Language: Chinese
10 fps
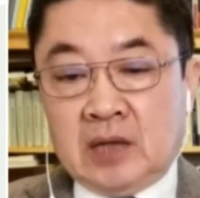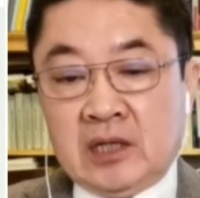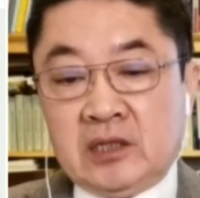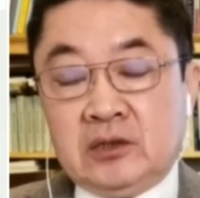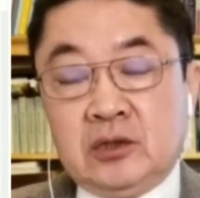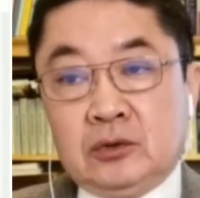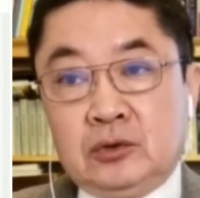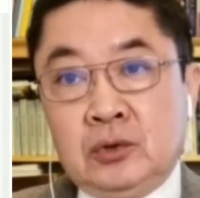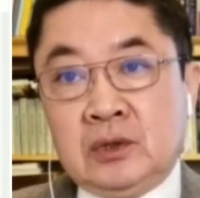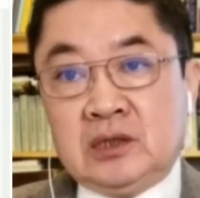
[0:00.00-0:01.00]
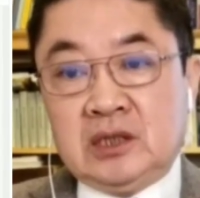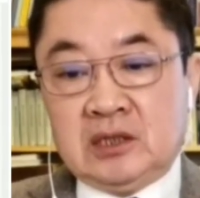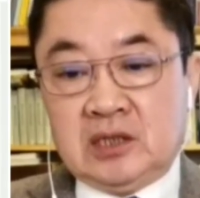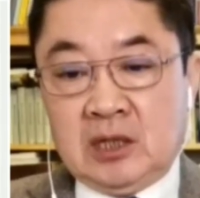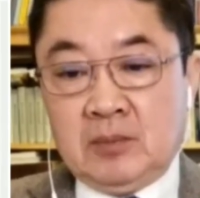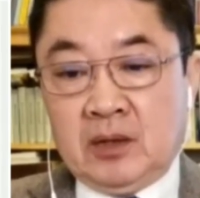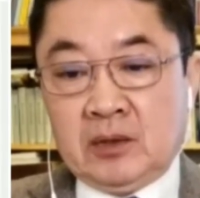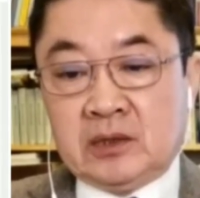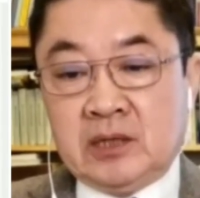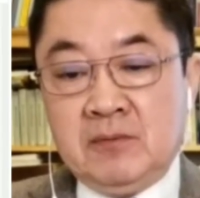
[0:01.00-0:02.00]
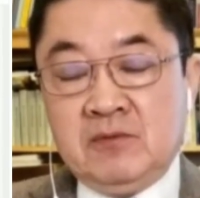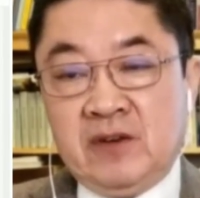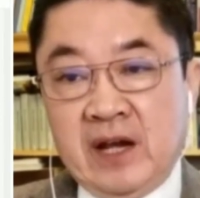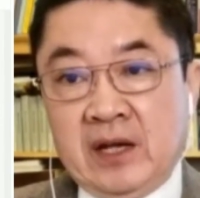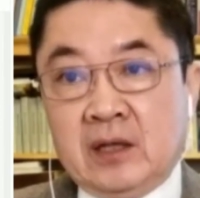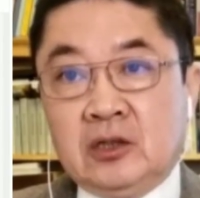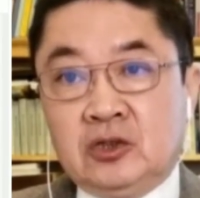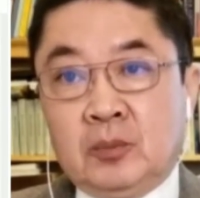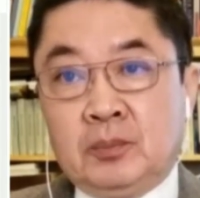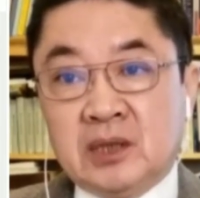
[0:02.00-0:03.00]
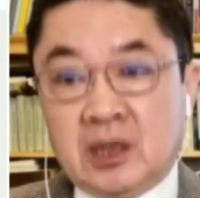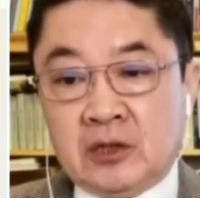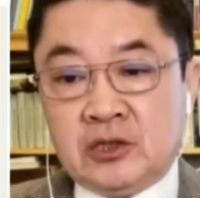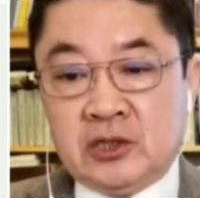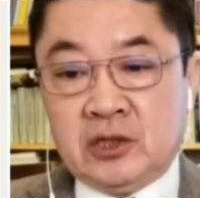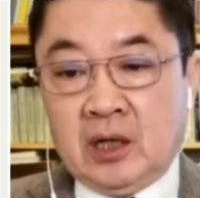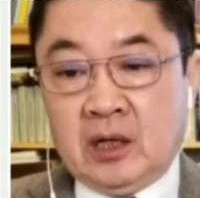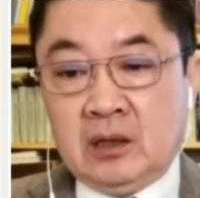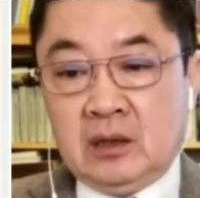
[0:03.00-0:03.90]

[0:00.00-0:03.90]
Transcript: 但是就具体情报的真伪就不得而知了。